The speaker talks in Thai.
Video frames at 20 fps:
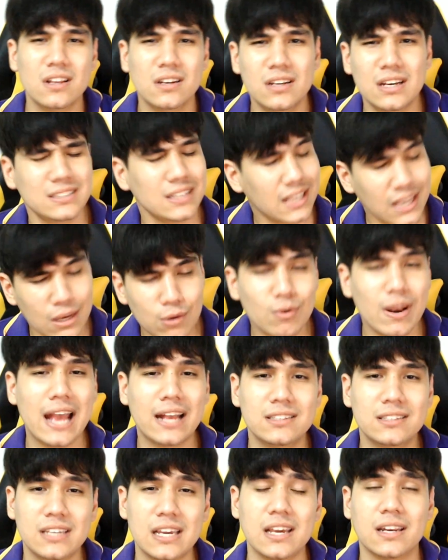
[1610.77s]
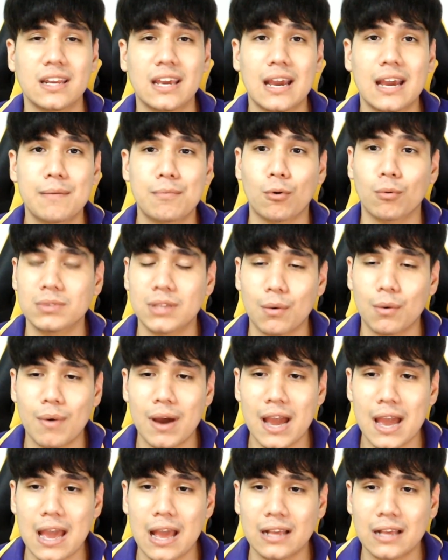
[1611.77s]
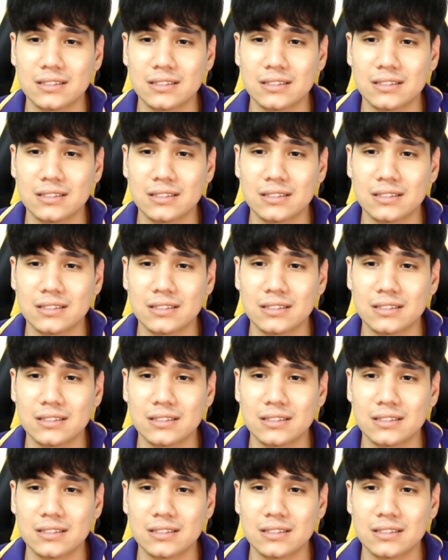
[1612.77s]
เนื้อสกิลแรงจริงนะครับผมแต่ว่า